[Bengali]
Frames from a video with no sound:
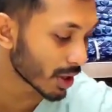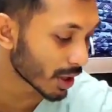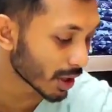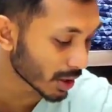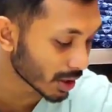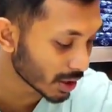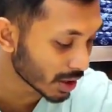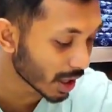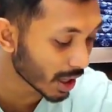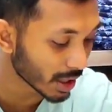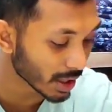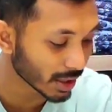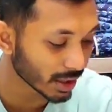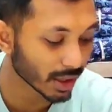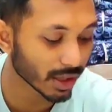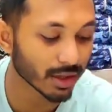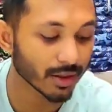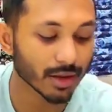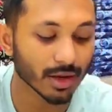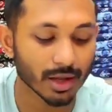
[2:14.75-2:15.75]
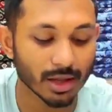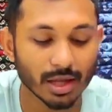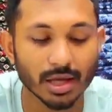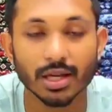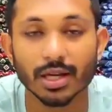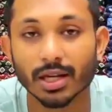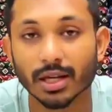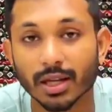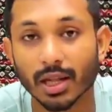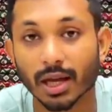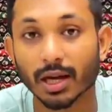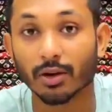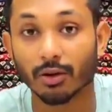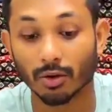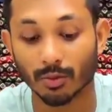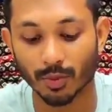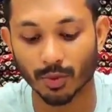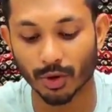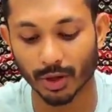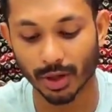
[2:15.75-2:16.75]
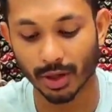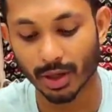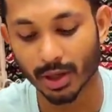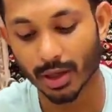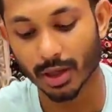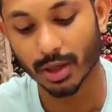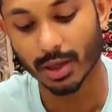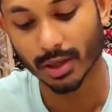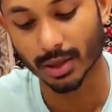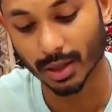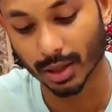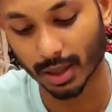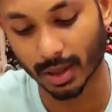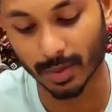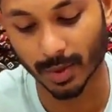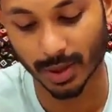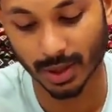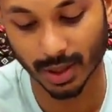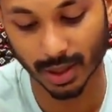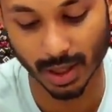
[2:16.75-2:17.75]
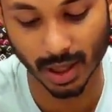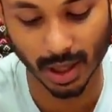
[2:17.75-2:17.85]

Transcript: জানাচ্ছি আরেকটা ডিজাইন আছে সেটা দেখানোর পরে দেখতে পাচ্ছেন